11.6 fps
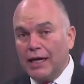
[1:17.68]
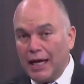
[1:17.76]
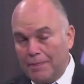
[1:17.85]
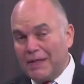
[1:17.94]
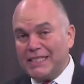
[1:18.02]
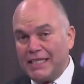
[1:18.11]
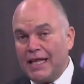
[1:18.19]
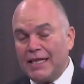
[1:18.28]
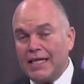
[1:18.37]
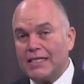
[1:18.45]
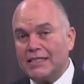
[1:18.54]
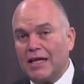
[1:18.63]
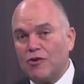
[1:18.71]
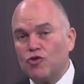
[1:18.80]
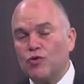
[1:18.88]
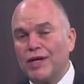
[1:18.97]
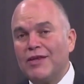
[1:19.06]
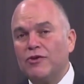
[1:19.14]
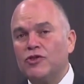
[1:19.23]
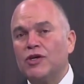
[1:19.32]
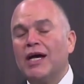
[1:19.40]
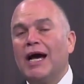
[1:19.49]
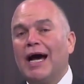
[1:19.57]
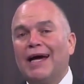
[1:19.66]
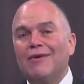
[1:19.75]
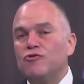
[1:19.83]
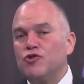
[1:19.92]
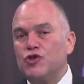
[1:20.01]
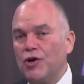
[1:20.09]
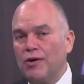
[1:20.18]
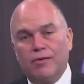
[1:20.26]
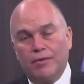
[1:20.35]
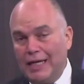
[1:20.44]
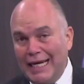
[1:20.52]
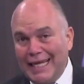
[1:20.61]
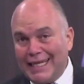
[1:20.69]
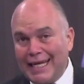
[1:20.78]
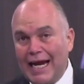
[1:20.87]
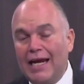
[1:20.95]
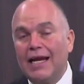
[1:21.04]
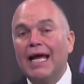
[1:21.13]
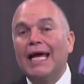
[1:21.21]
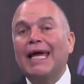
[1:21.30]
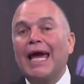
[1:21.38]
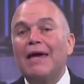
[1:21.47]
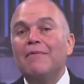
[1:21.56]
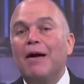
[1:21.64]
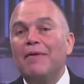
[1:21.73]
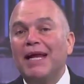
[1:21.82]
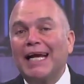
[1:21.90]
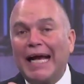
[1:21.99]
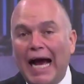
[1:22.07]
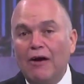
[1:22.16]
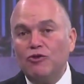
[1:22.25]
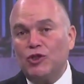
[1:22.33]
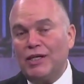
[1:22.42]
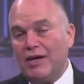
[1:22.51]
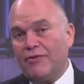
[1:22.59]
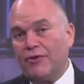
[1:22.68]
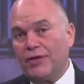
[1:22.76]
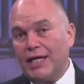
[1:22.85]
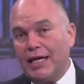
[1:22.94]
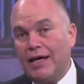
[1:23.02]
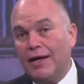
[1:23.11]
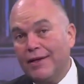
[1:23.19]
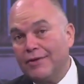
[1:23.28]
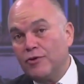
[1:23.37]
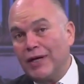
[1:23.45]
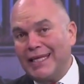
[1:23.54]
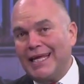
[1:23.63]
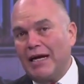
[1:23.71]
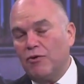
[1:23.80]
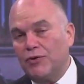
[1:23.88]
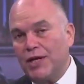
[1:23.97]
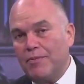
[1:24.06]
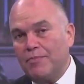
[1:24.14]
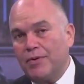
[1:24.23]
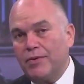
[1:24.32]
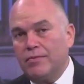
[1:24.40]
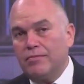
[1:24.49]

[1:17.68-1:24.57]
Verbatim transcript: el presidente de Estados Unidos anunció, literal, que iba a haber caos en la frontera durante algún tiempo.